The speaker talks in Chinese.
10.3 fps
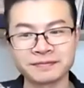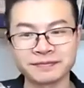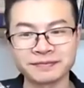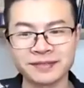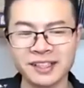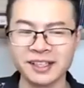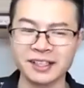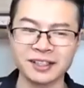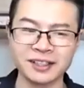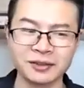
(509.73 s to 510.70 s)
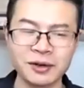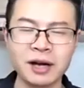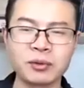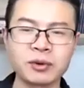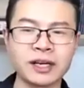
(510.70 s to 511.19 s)
嗯，
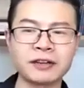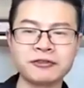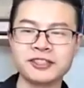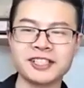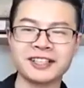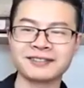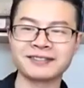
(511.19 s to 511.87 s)
啊，我来付钱，